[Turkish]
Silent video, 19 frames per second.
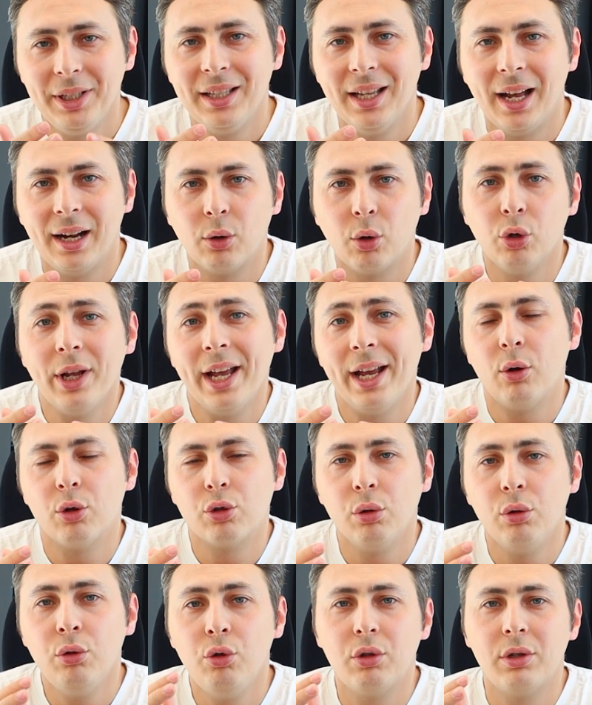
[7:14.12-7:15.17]
Bir diğer konu
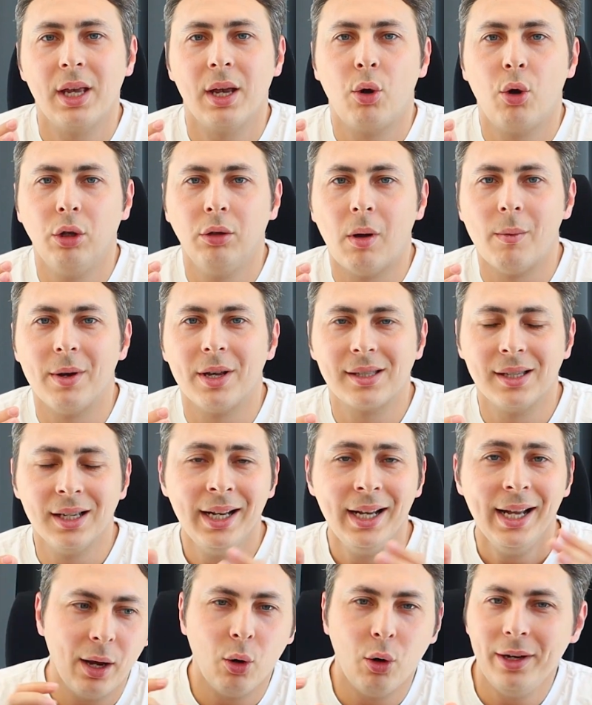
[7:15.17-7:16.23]
egosunun yüksek
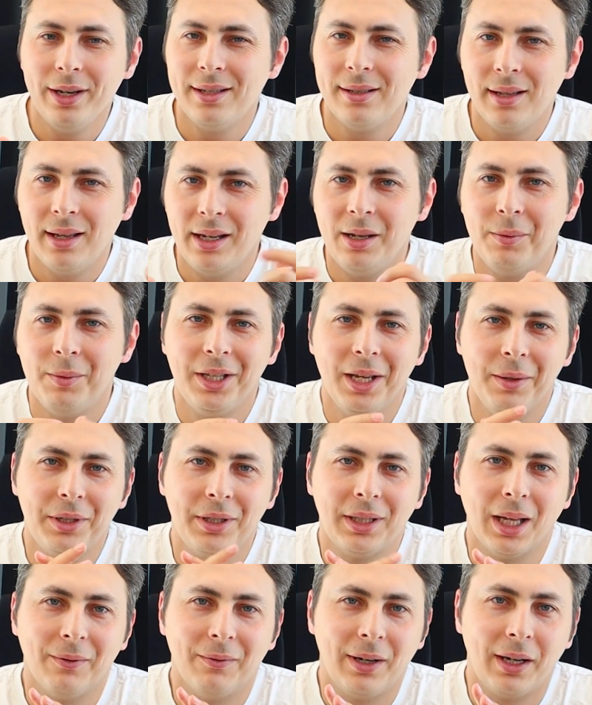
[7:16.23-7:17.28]
olmaması. Ego is diye bir
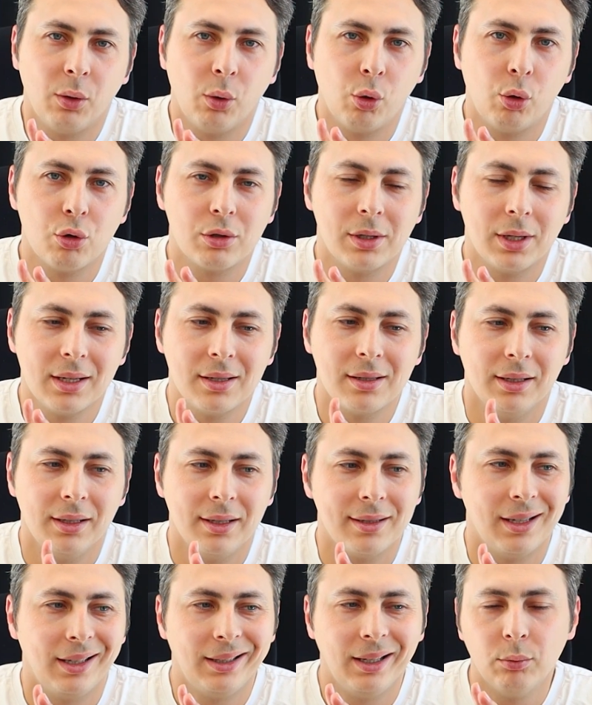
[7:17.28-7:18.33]
kitap var. Okursanız
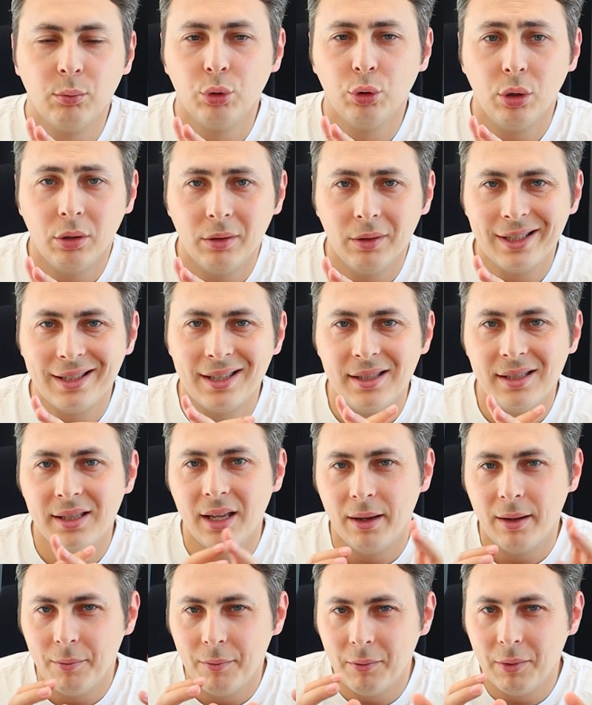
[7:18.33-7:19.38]
e, zaten bunu siz
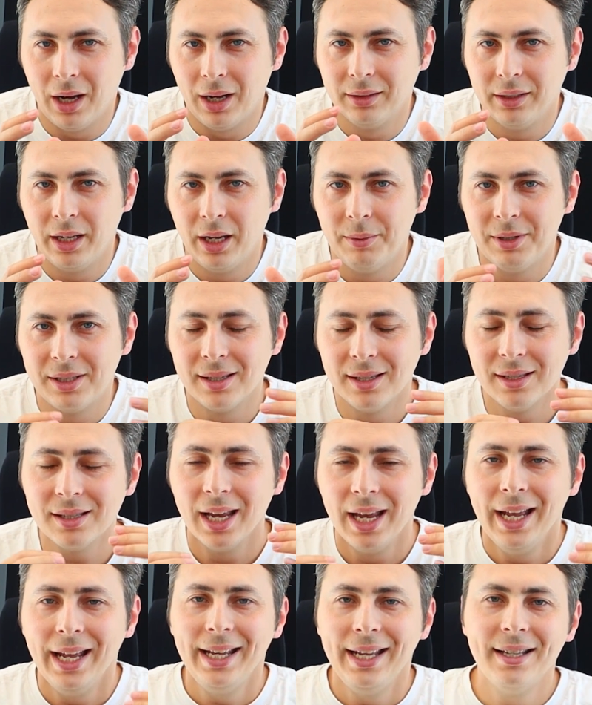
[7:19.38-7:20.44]
de
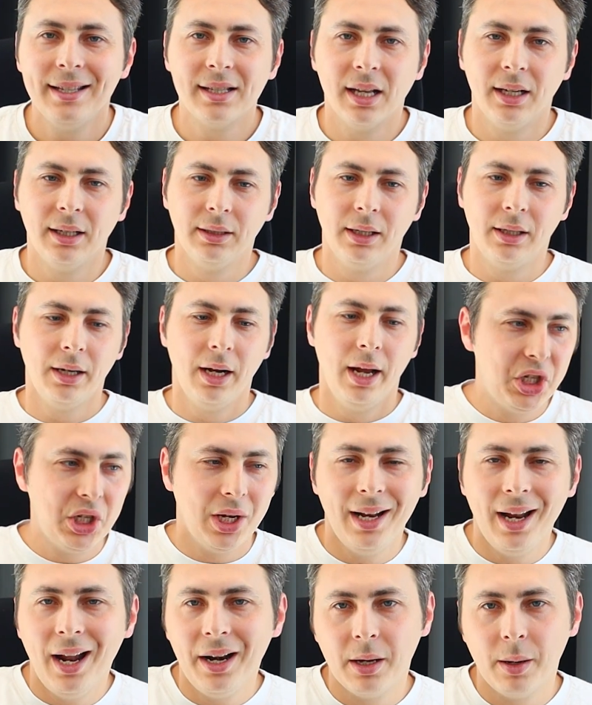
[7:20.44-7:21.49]
anlayabilirsiniz. İnsanlar bir
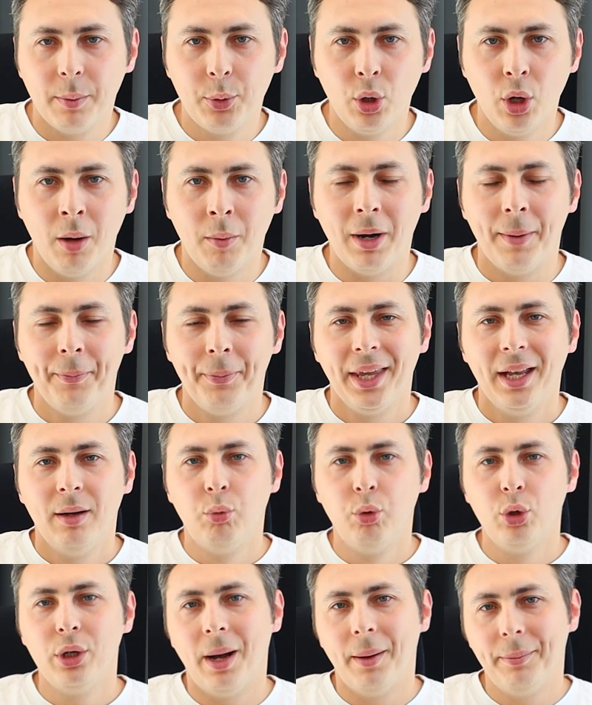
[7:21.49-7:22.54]
şeyler yapıyor ama
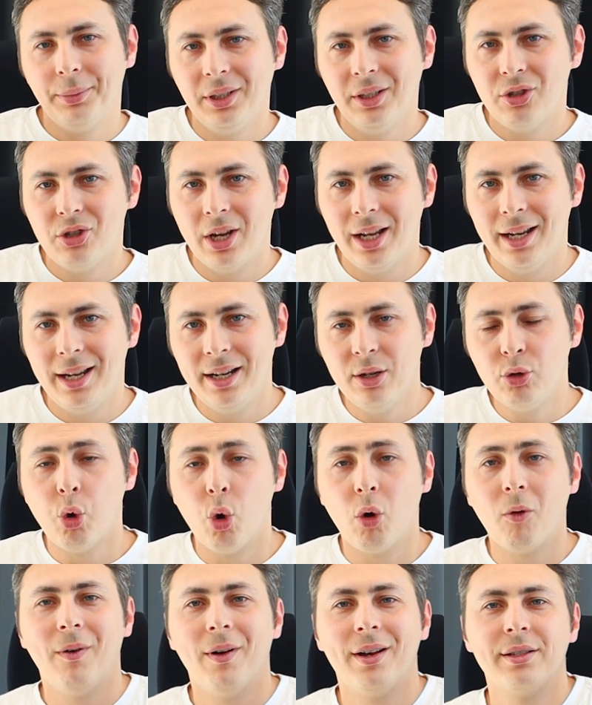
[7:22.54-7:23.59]
bu yaptığı şeyleri
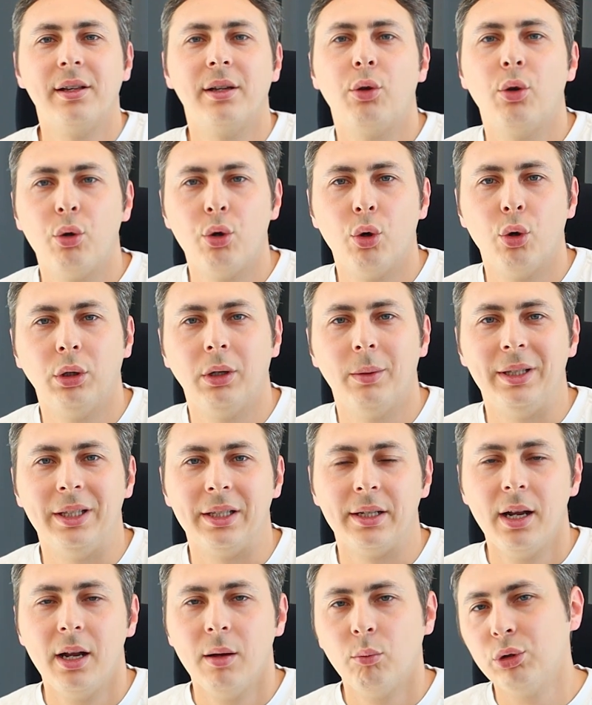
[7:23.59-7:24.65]
çok fazla görüyor
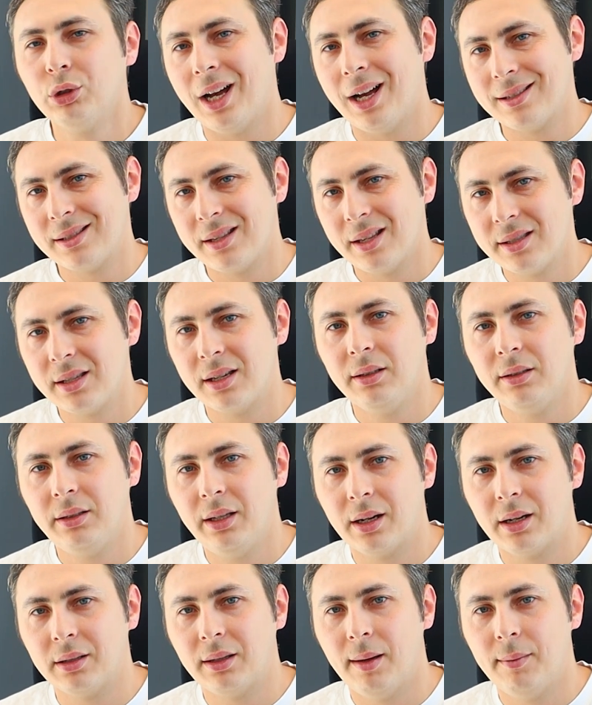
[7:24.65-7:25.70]
olabilir. Bu da aslında
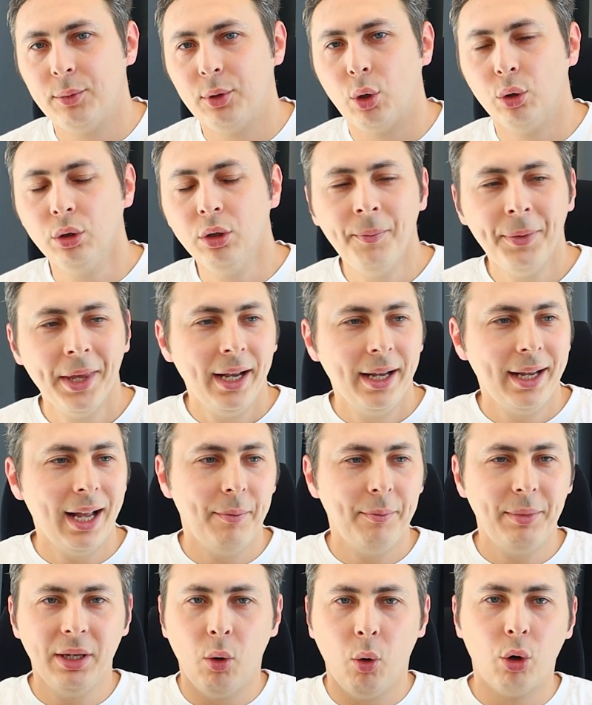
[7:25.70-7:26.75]
sıkıntı yaratan bir konu.
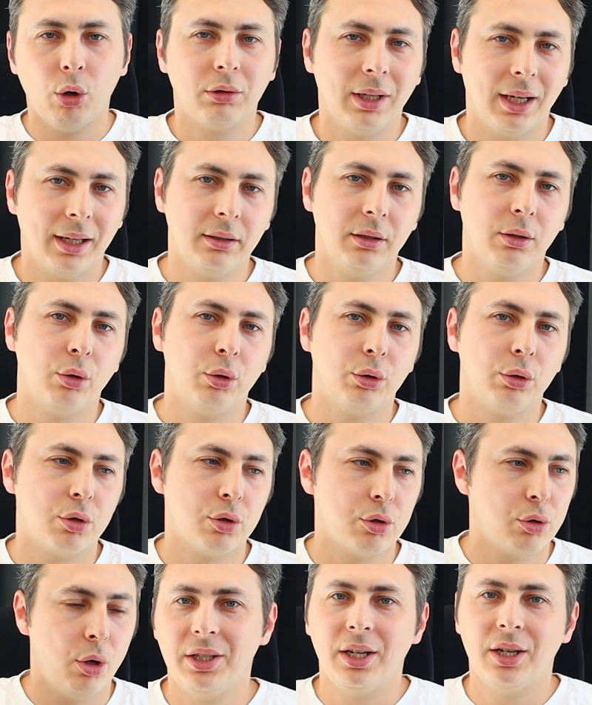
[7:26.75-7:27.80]
Yani bir ortaklık
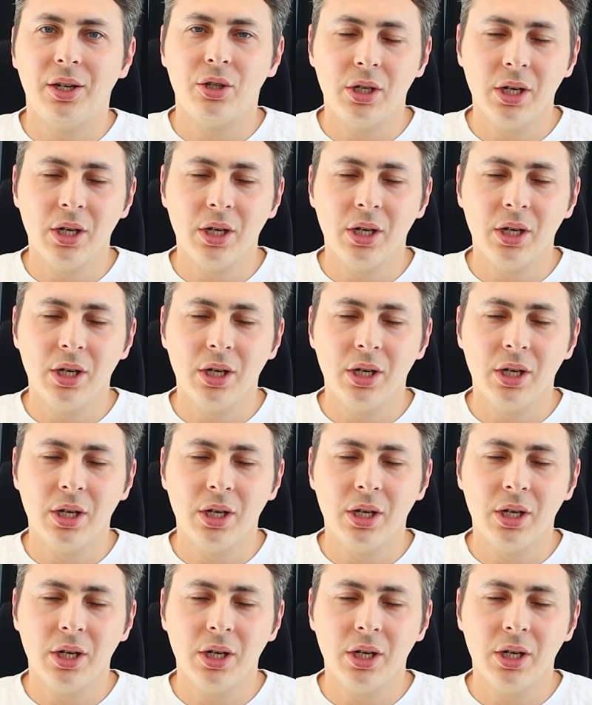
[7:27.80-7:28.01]
kurdunuz iki